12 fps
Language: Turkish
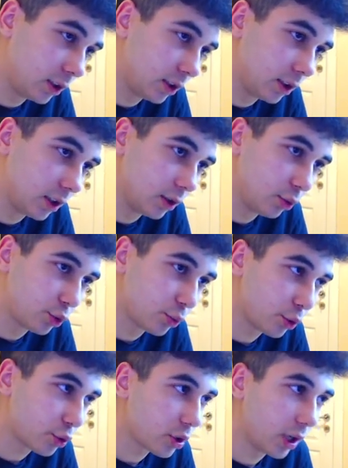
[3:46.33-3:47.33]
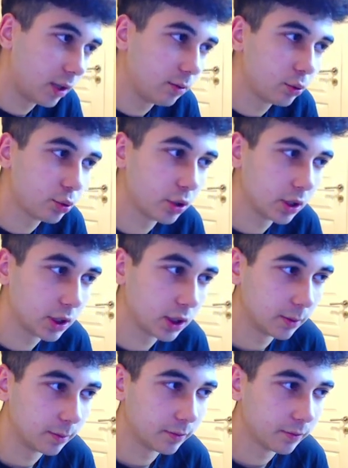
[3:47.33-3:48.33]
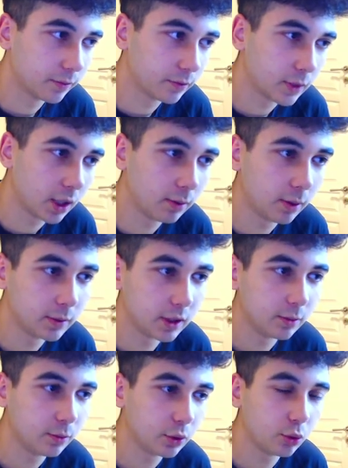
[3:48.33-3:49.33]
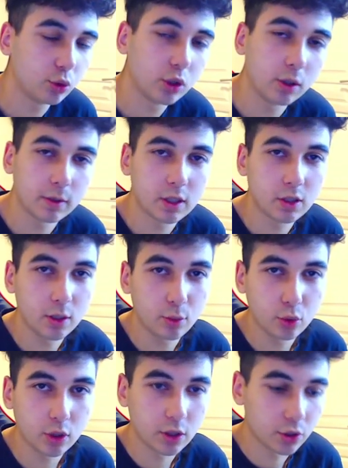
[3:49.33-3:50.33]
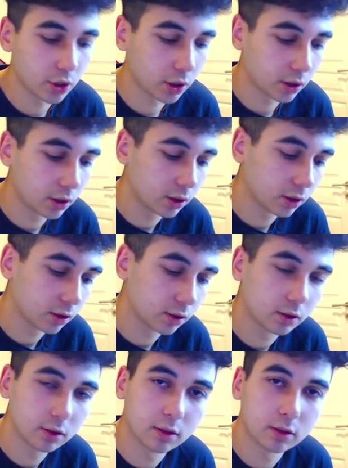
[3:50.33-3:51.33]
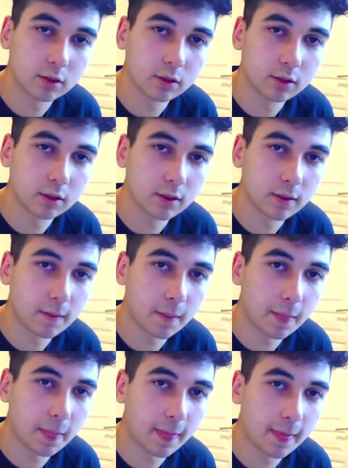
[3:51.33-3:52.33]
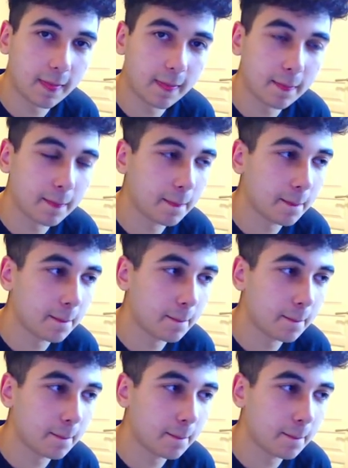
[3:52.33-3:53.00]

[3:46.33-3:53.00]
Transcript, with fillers: 3 ee, boş galiba 3'ü atadım. Tamam dedim. 3'e basınca bu çalacak. Oha ne